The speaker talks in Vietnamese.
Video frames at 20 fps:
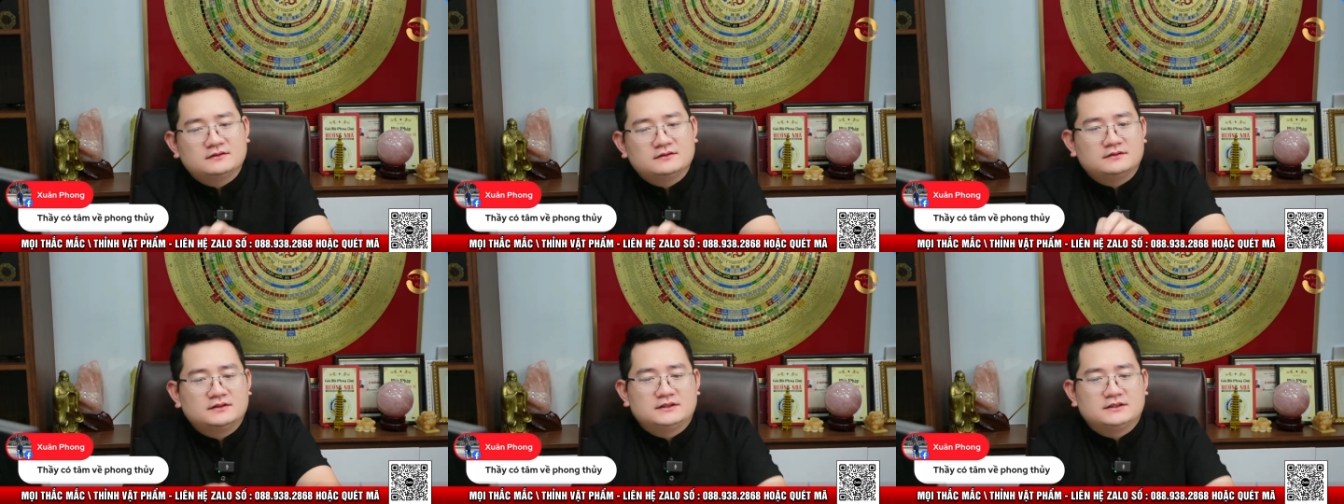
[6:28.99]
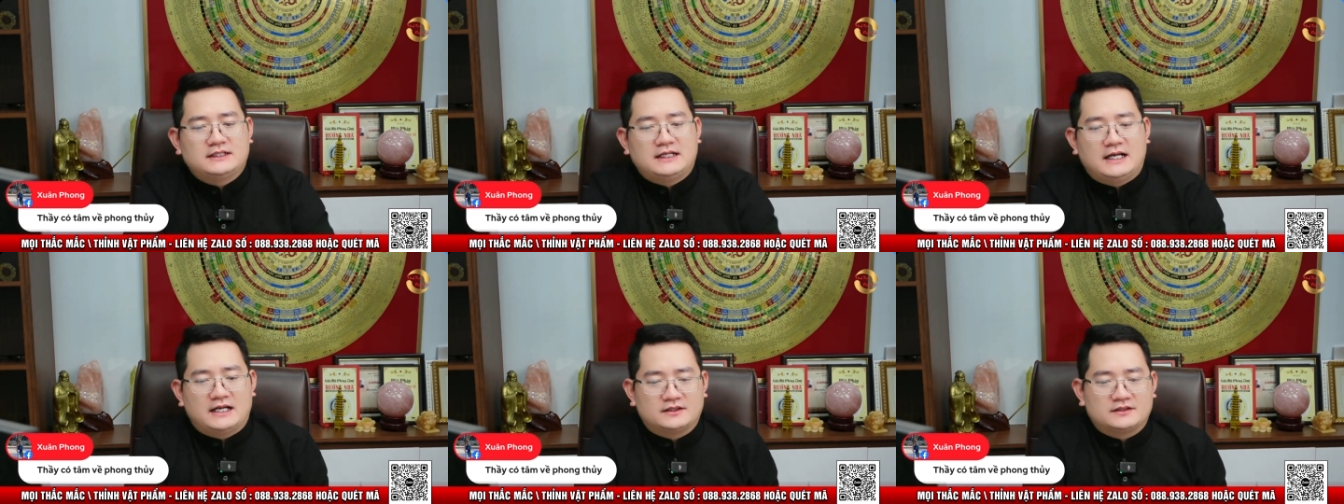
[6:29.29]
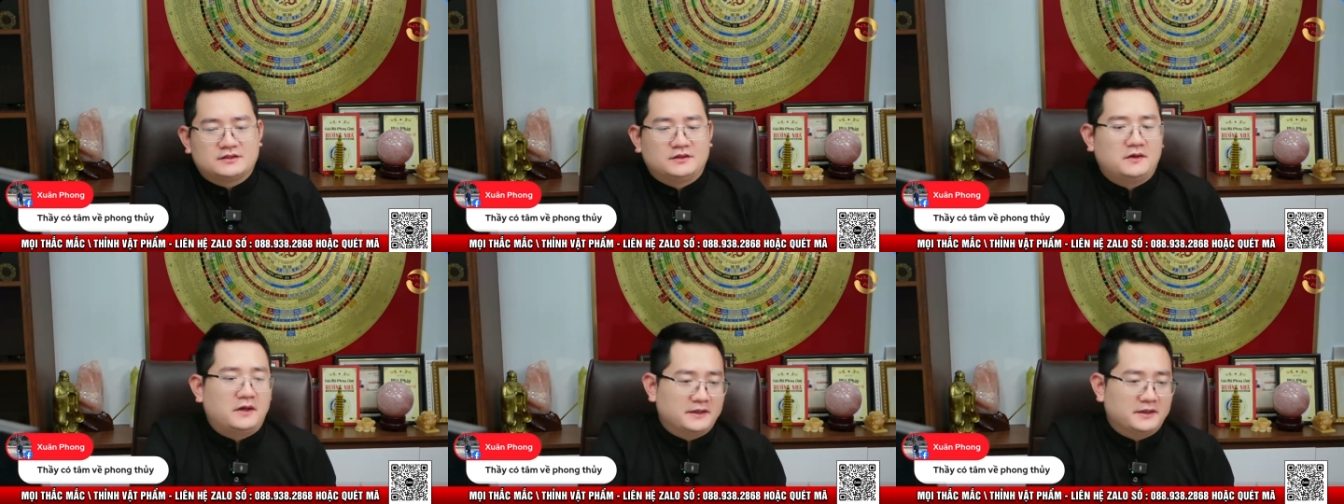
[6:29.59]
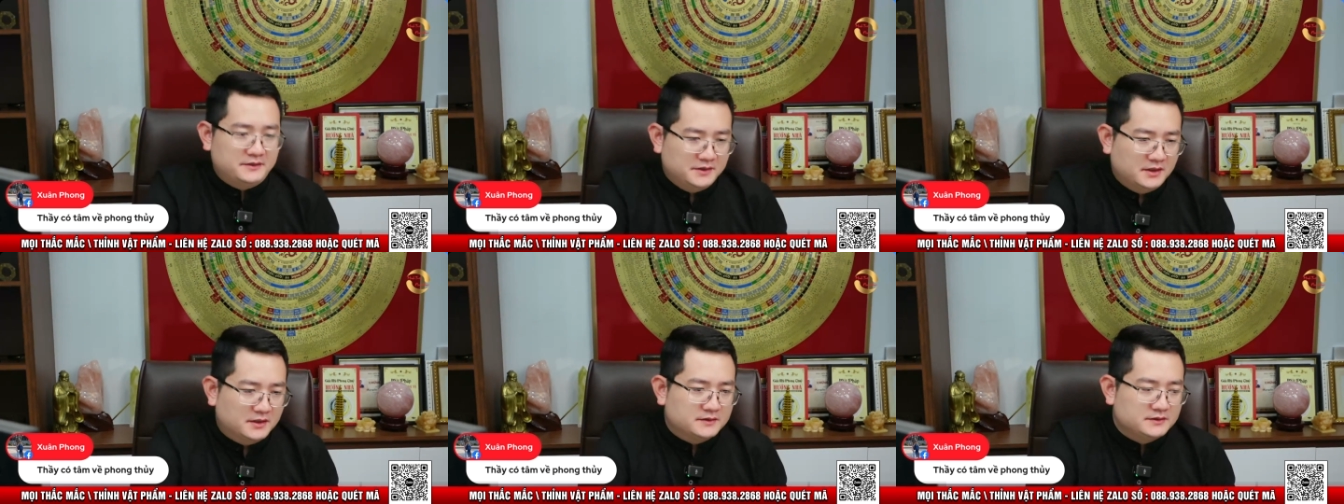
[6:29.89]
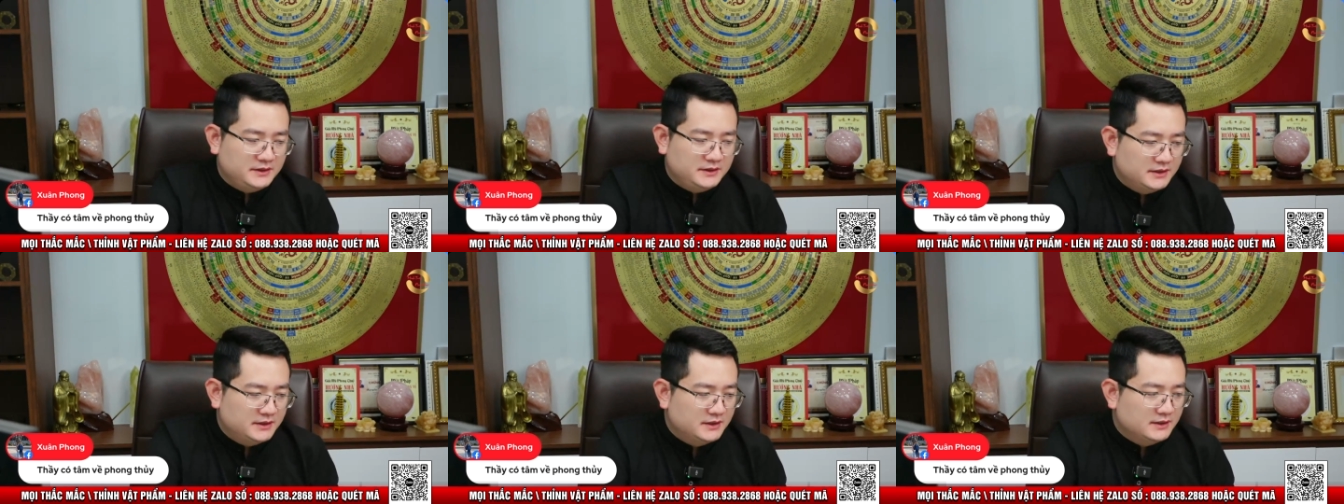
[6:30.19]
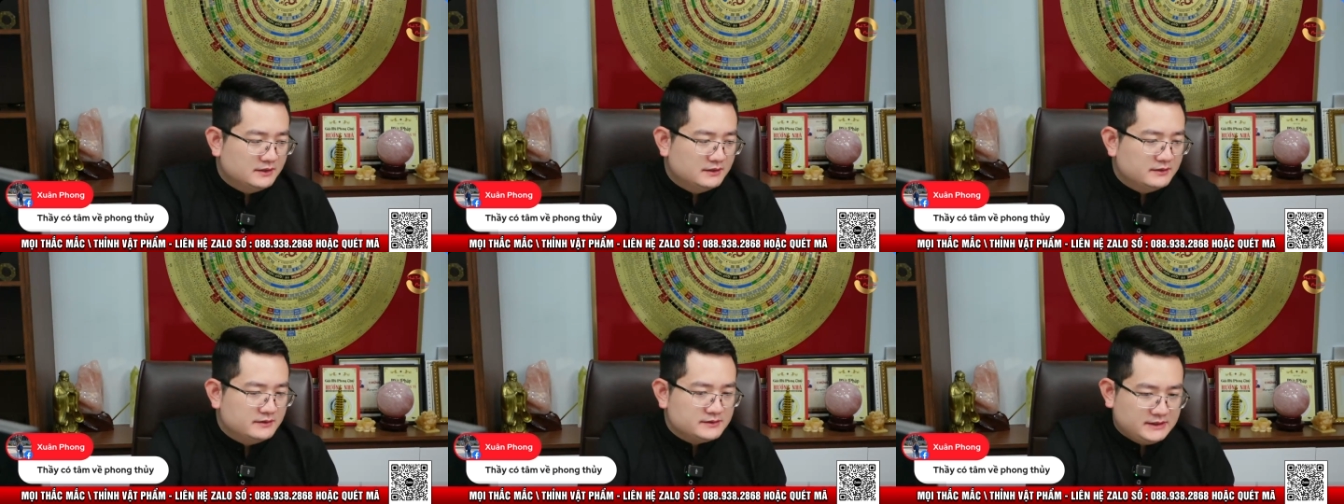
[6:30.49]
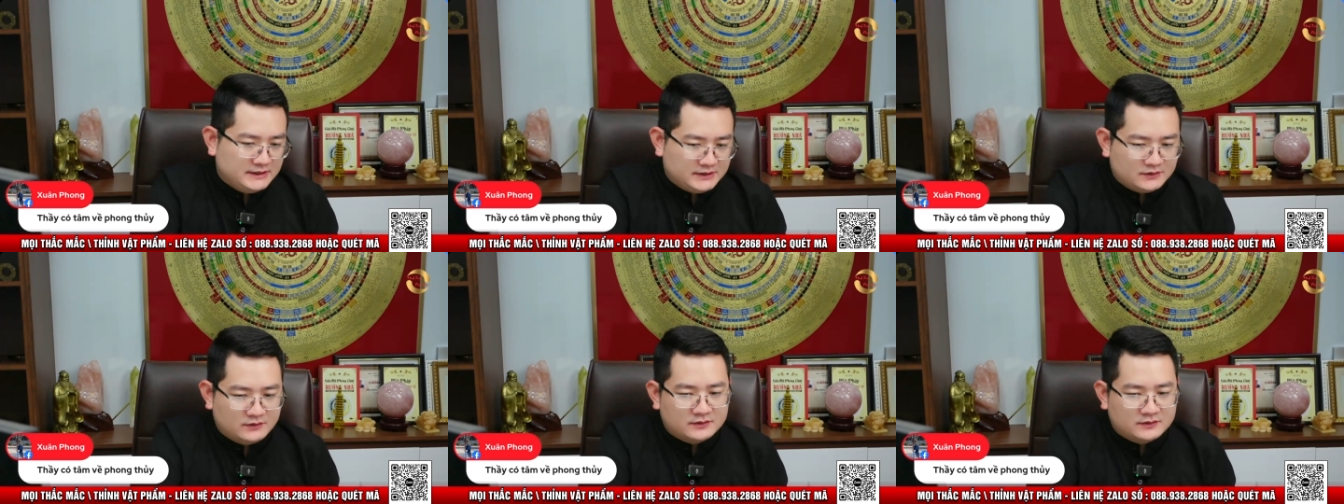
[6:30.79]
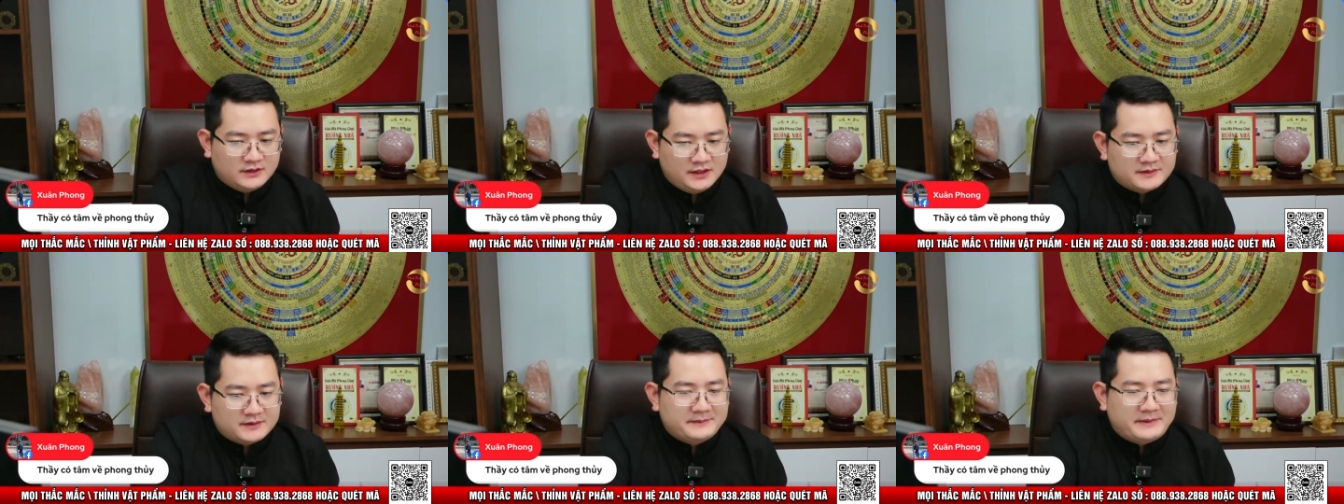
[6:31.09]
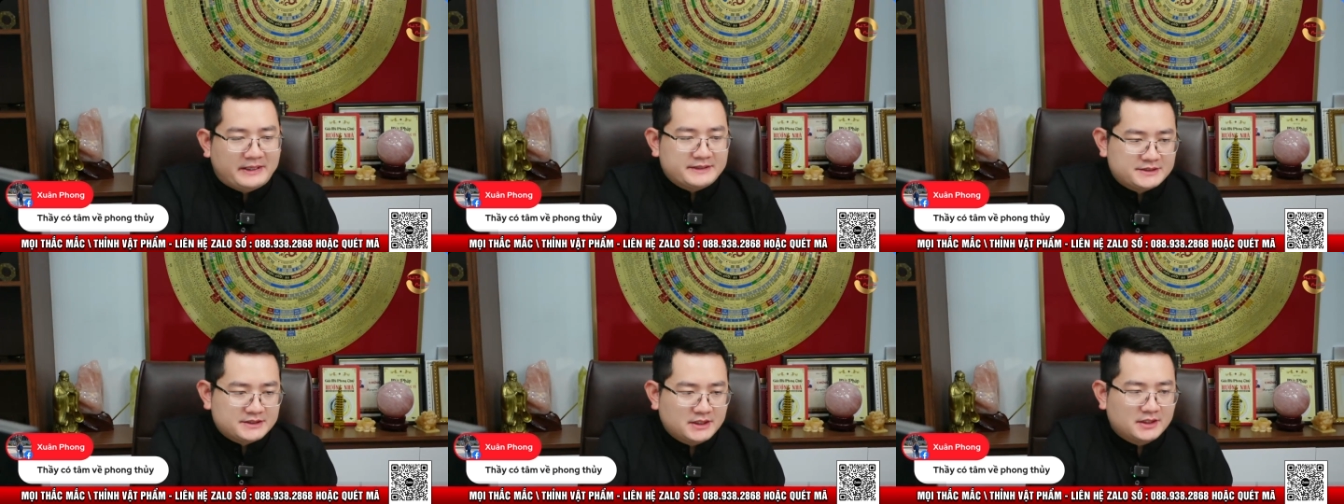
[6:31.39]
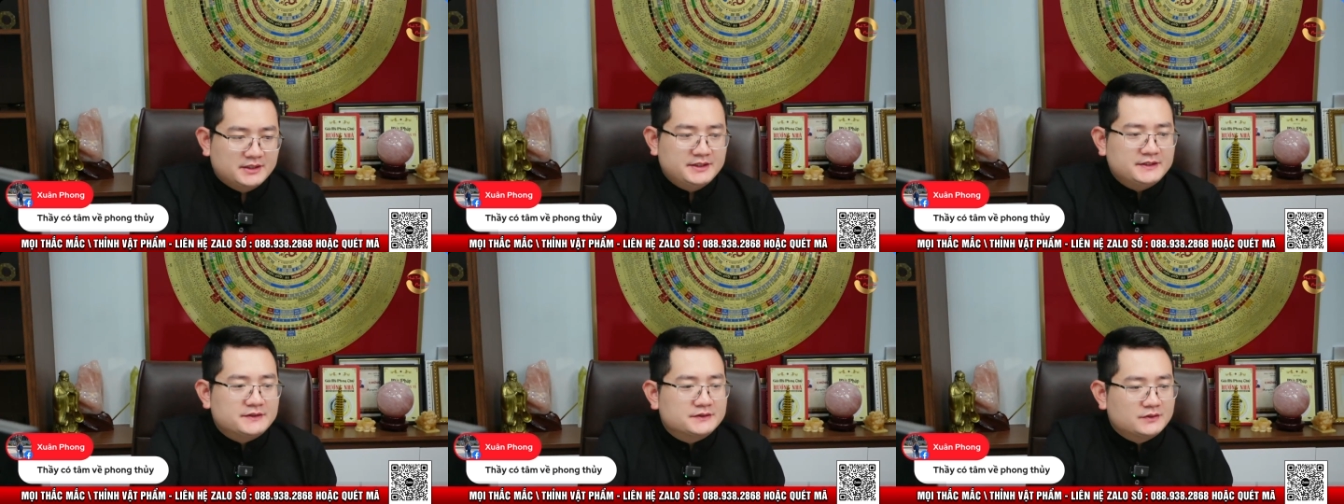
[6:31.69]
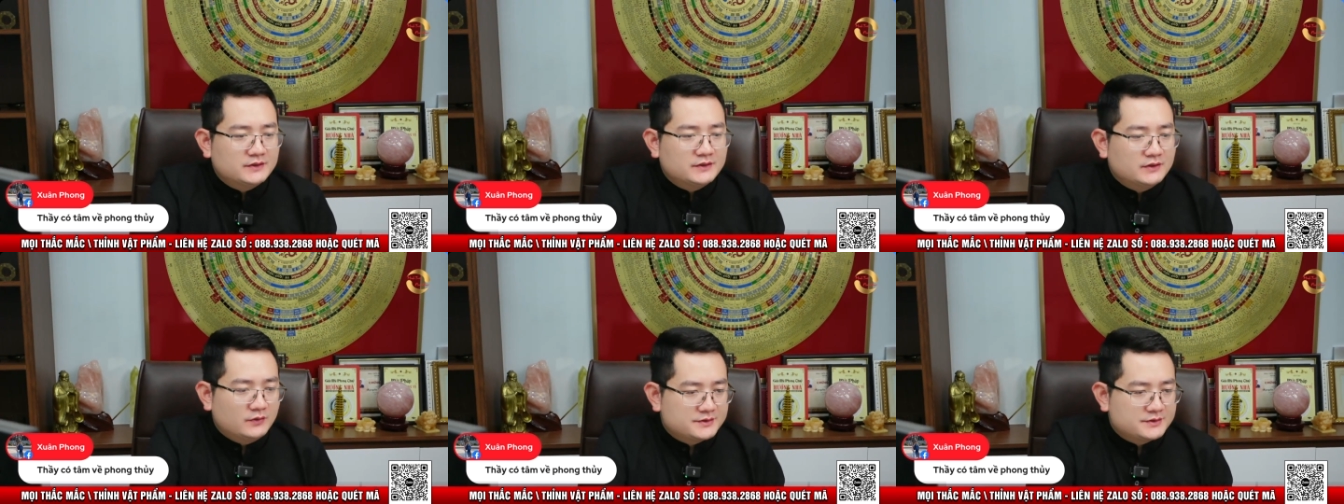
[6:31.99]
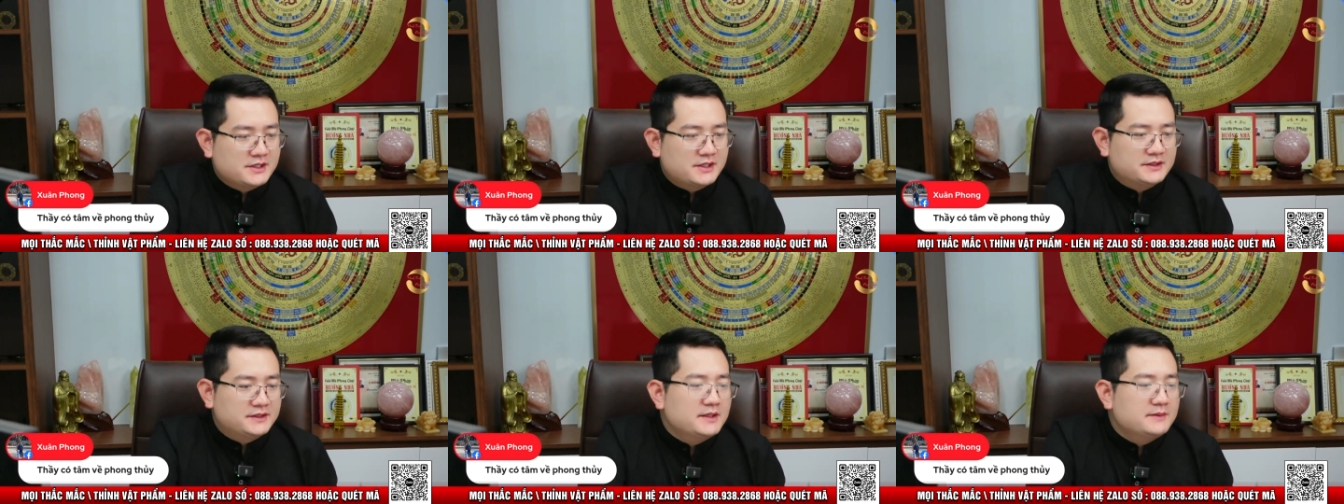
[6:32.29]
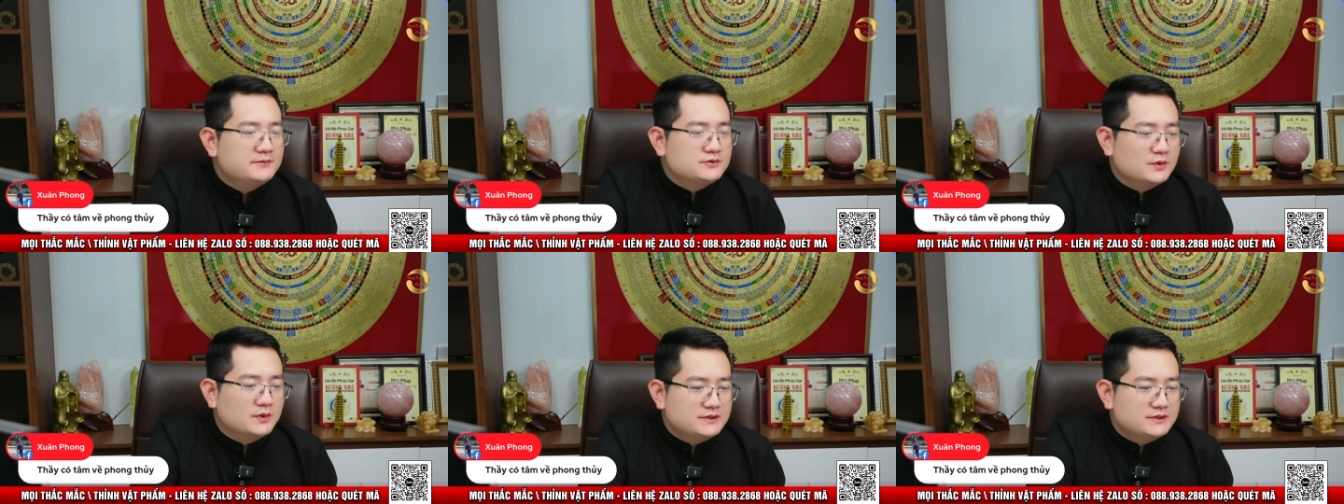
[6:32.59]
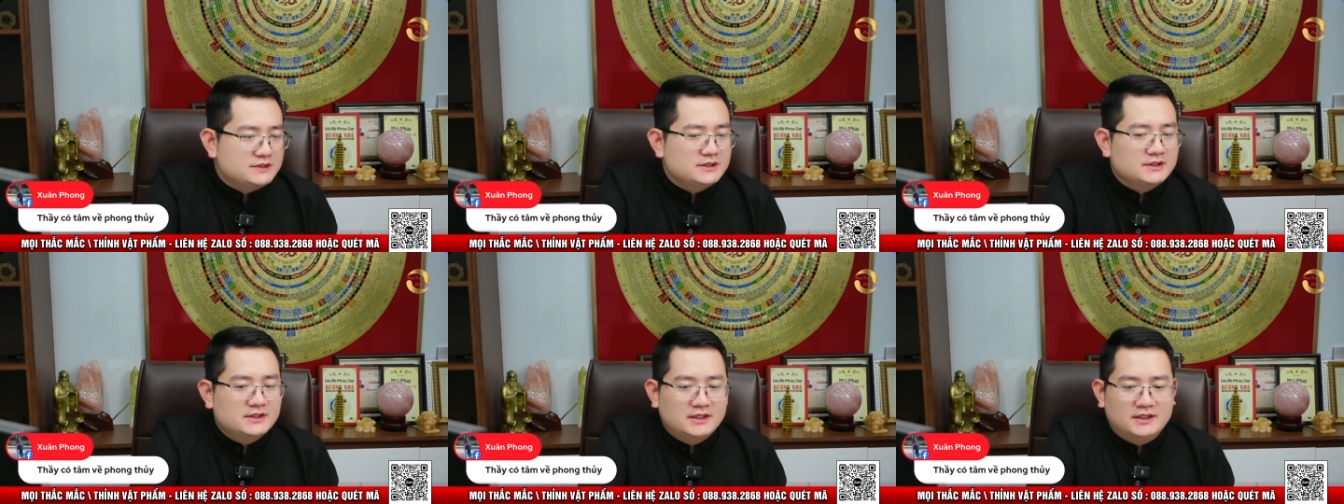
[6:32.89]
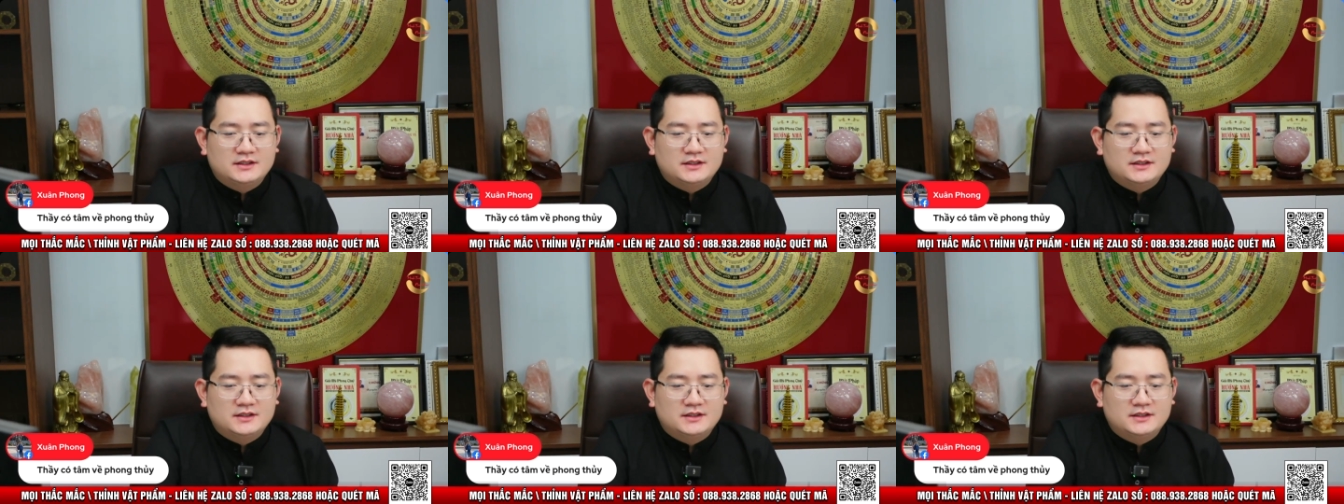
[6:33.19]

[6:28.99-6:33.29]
tất cả các câu hỏi thì sẽ có thêm các bạn trợ lý của tôi hỗ trợ thêm cho anh chị để